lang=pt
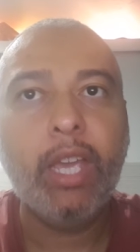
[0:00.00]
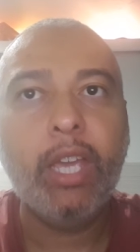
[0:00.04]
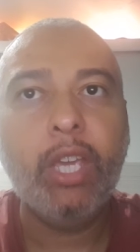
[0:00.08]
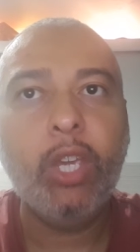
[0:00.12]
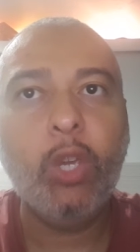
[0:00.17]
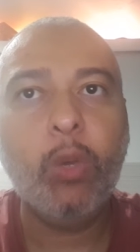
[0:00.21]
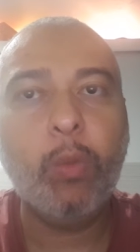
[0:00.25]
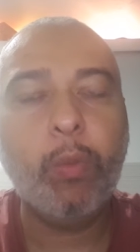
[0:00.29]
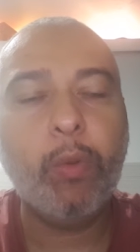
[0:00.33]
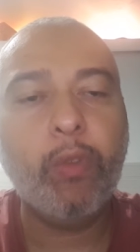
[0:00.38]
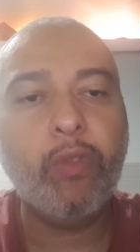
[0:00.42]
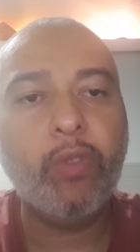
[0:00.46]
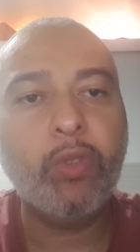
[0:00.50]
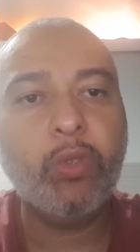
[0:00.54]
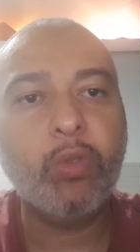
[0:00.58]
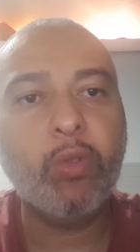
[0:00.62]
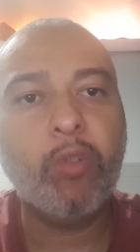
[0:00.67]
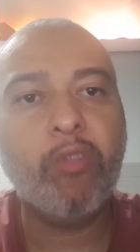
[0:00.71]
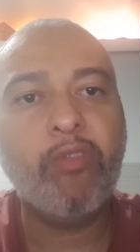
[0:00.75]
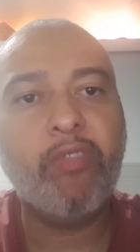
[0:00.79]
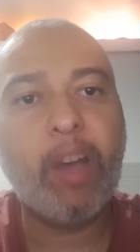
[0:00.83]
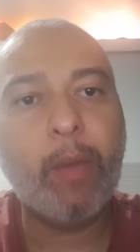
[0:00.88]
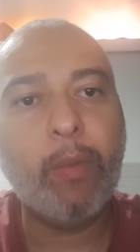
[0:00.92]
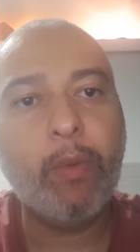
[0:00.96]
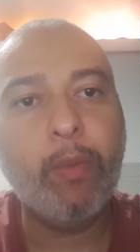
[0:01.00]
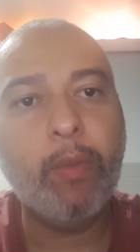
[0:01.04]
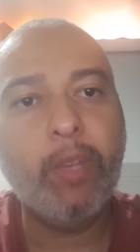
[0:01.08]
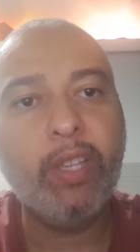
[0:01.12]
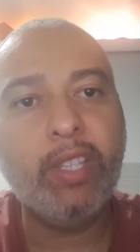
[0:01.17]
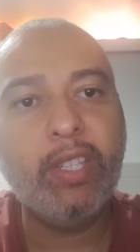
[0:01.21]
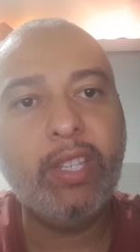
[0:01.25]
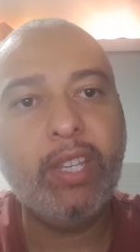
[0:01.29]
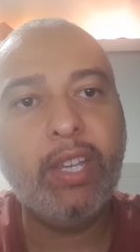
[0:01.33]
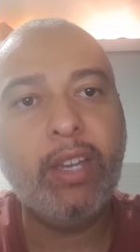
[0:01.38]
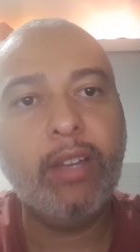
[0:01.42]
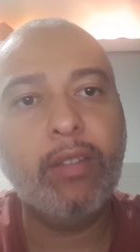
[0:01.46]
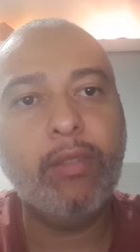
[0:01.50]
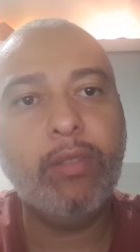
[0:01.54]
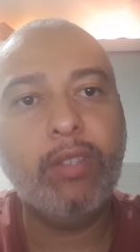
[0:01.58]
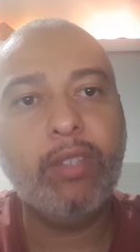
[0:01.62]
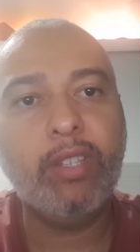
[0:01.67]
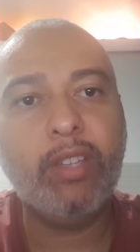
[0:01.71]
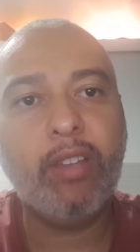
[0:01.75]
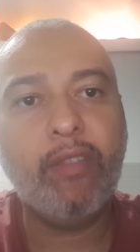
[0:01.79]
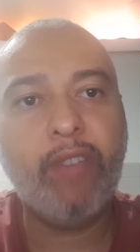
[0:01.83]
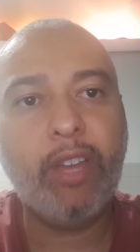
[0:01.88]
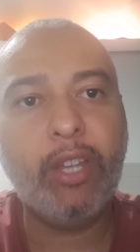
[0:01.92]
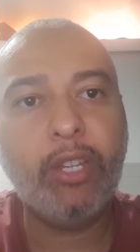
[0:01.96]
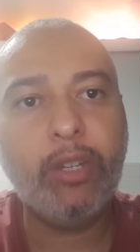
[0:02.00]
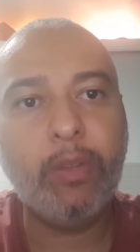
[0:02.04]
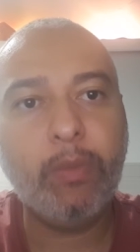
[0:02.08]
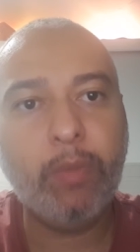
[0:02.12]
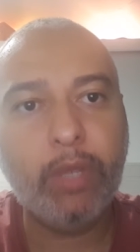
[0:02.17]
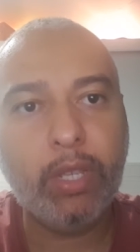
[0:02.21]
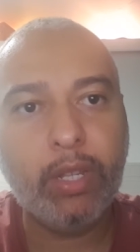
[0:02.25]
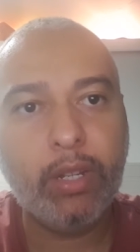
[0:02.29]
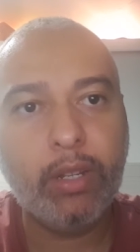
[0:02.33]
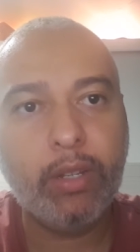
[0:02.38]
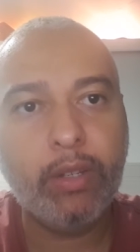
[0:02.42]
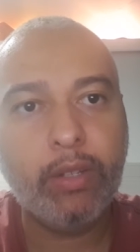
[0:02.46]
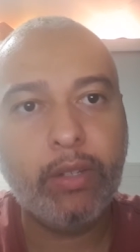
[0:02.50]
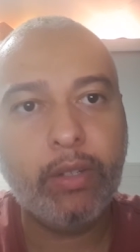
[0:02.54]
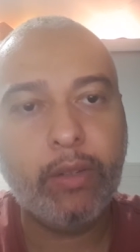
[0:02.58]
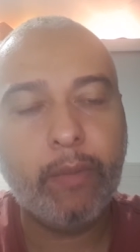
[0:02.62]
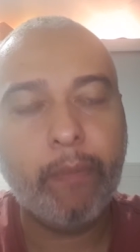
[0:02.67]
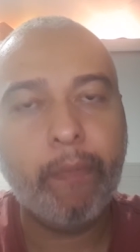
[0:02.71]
e o professor Fábio Bezerra, do Cefet Minas.